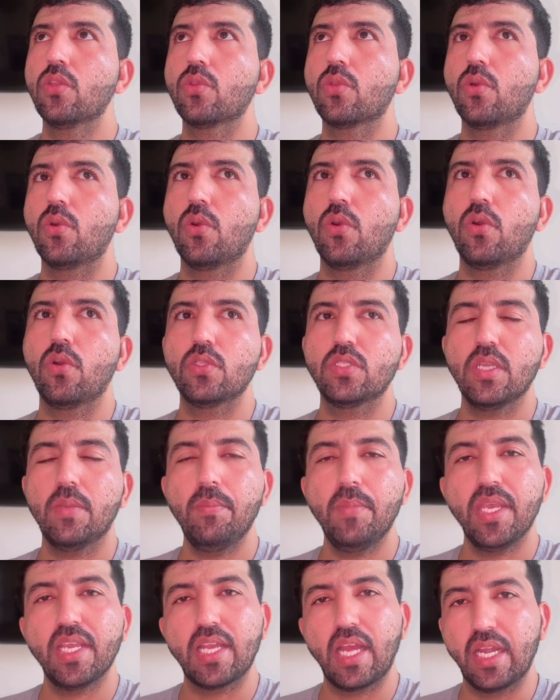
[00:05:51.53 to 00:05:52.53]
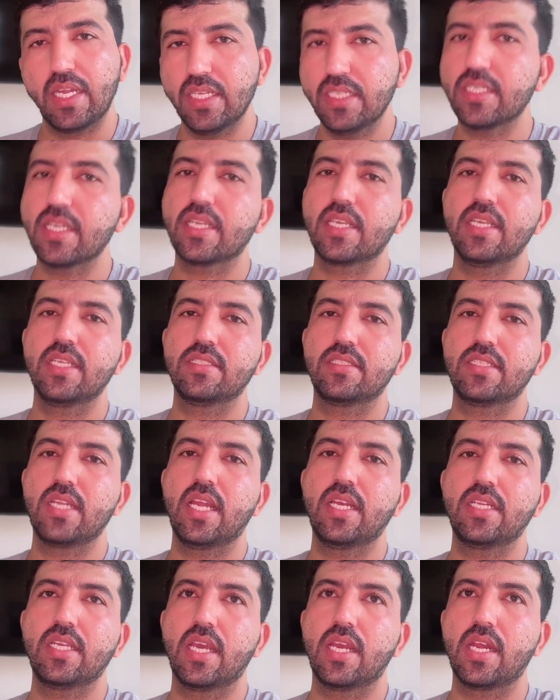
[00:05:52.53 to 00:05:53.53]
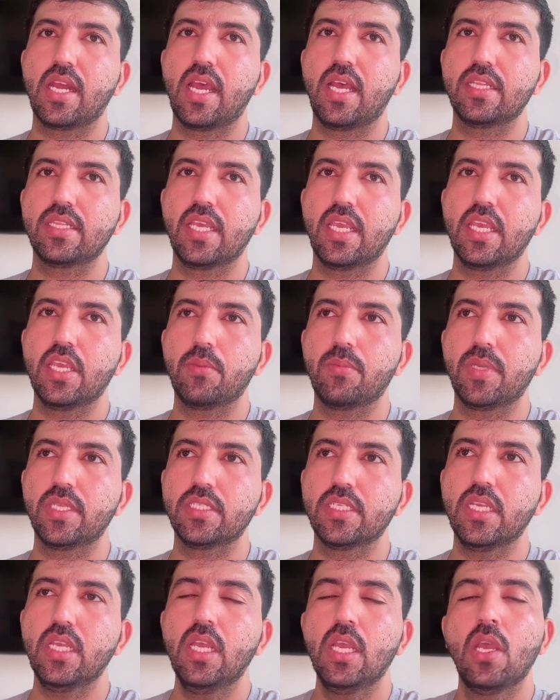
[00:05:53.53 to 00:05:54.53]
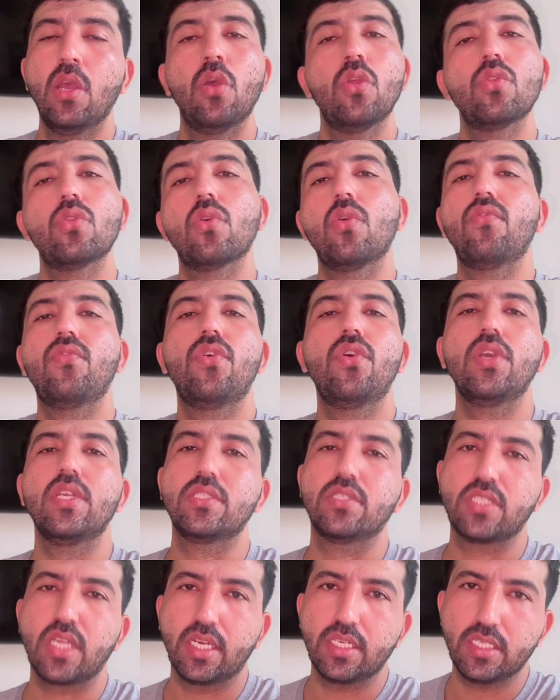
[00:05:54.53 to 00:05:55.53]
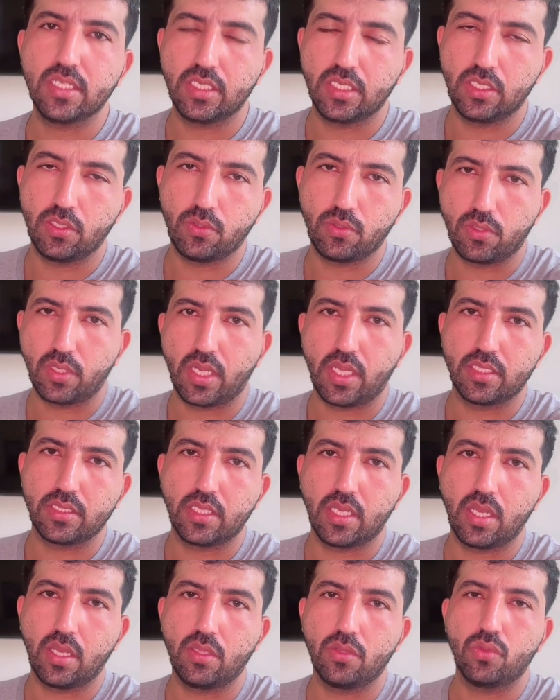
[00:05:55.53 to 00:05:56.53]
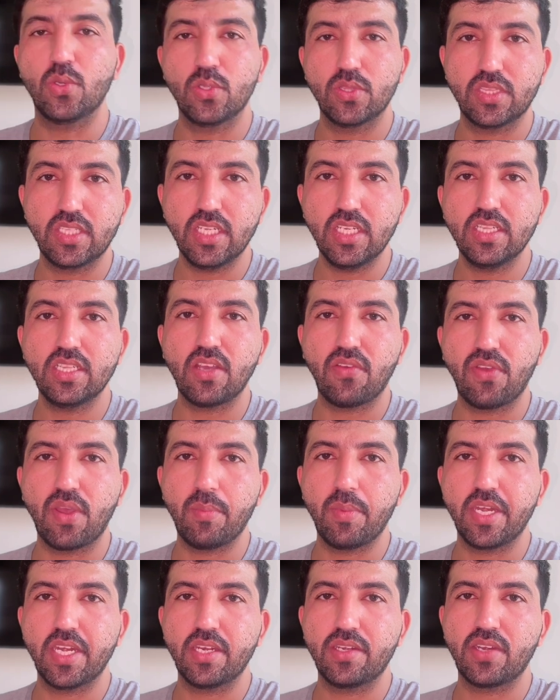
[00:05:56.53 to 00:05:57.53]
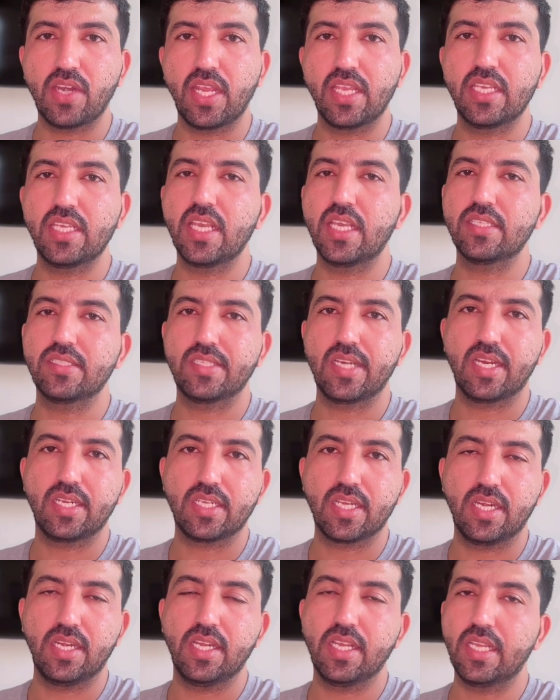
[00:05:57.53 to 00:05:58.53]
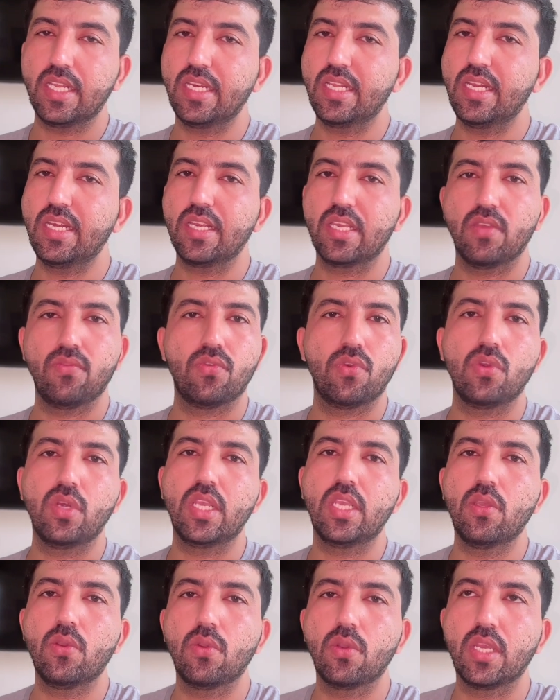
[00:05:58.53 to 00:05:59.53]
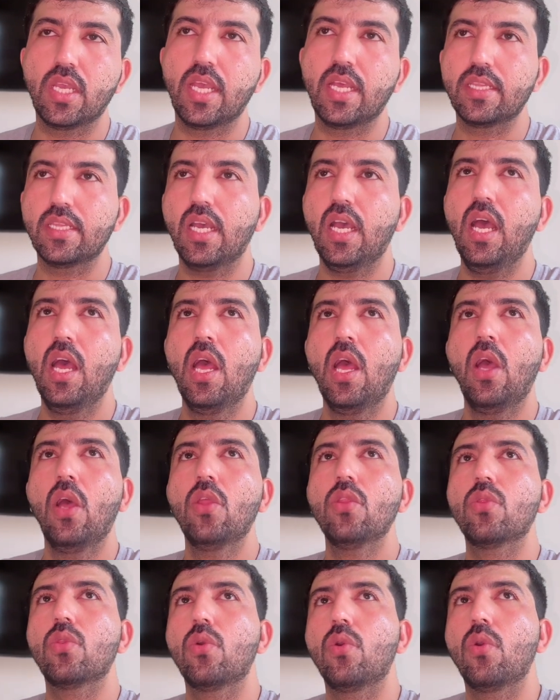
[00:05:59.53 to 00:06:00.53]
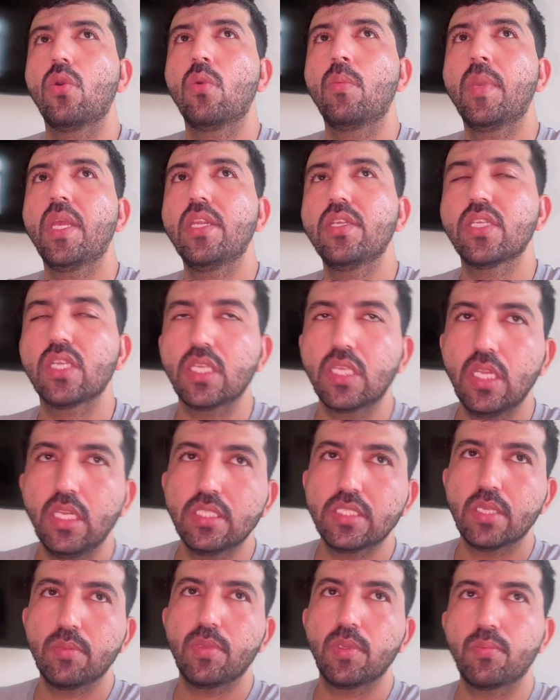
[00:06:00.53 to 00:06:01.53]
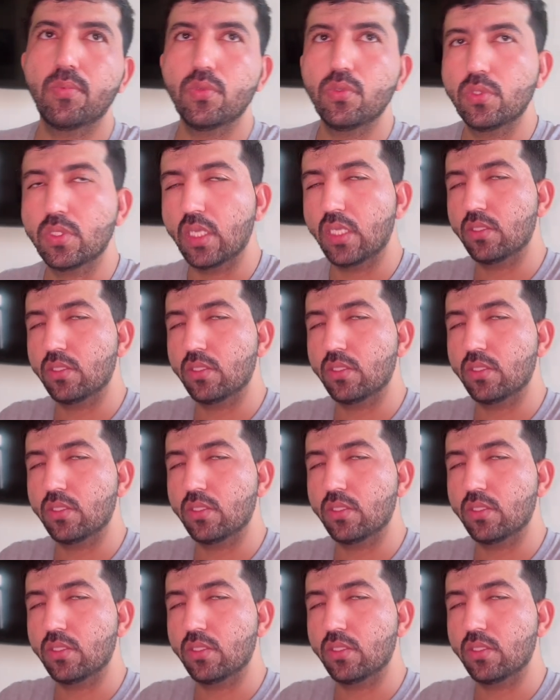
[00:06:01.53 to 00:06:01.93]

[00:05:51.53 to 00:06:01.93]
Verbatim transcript: तो जब मैं गाड़ी जाके स्टार्ट कर रहा था एक बजे तो वो स्टार्ट ही नहीं हो रहा था दो तीन दफ़ा मैंने ट्राई किया स्टार्ट करने के लिए लेकिन वो नहीं हो गया था तो मैंने शकील से भी पूछा